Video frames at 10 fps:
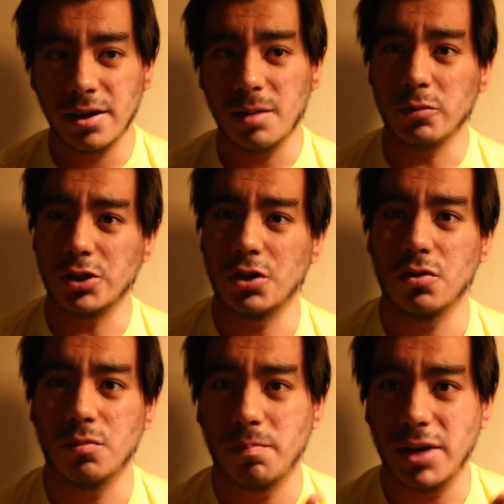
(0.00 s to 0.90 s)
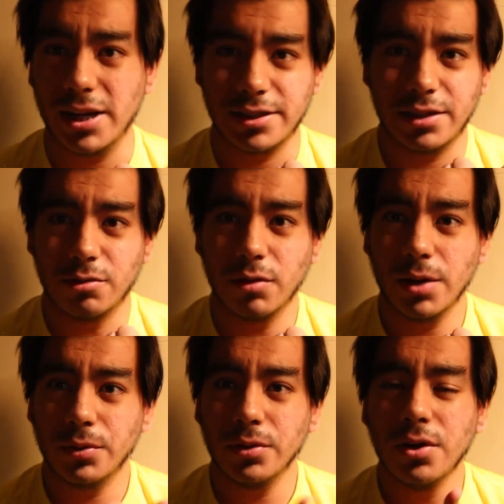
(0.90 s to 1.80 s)
Le pusieron un plástico
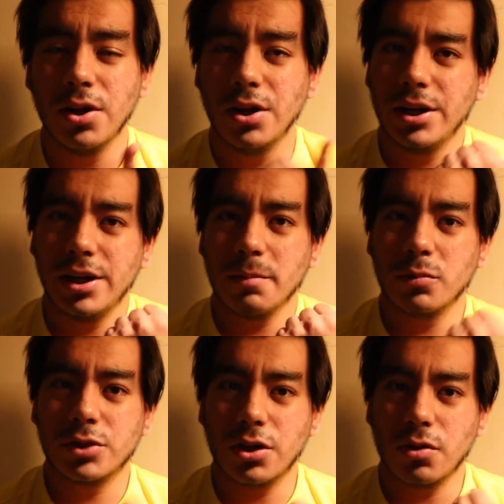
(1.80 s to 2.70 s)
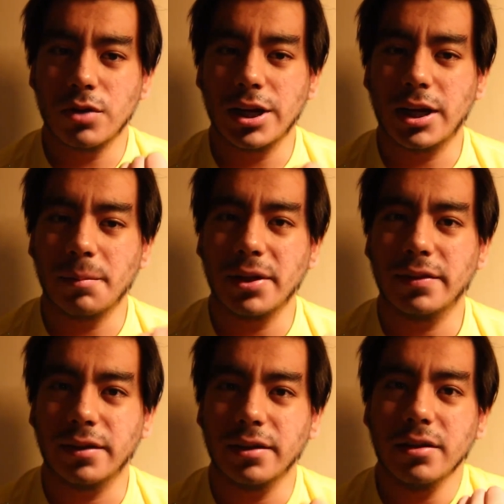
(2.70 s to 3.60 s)
nuevo y le pusieron
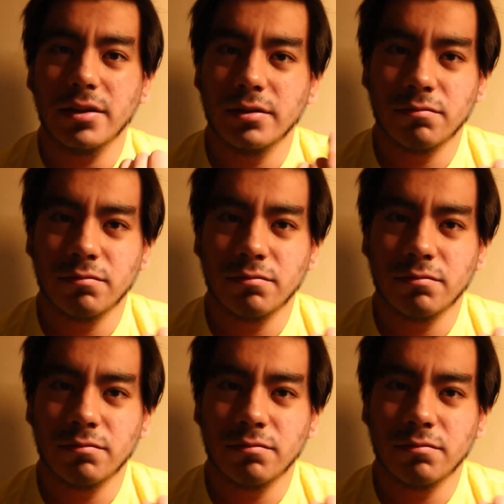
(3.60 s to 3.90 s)
únicamente